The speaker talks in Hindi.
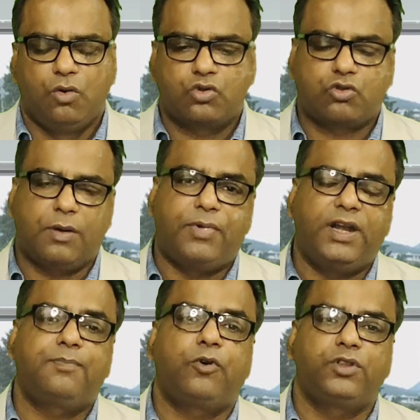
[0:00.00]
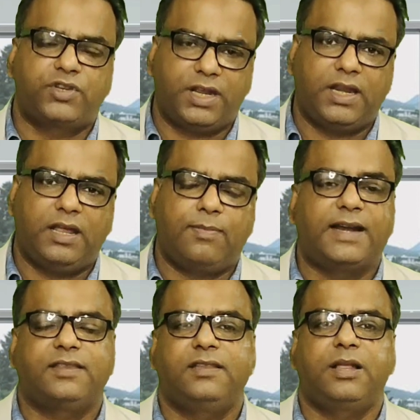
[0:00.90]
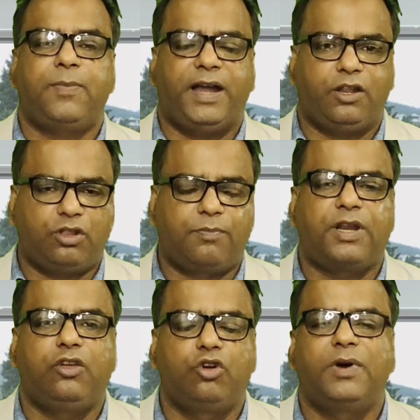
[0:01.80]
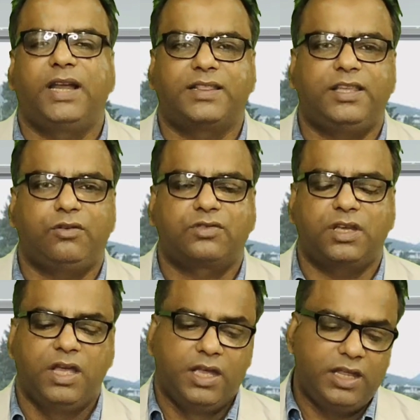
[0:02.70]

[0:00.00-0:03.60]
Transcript: उसको अब बड़ी पोजीशन है भारतीय जनता पार्टी तो अपना हीरो बनाती है उसे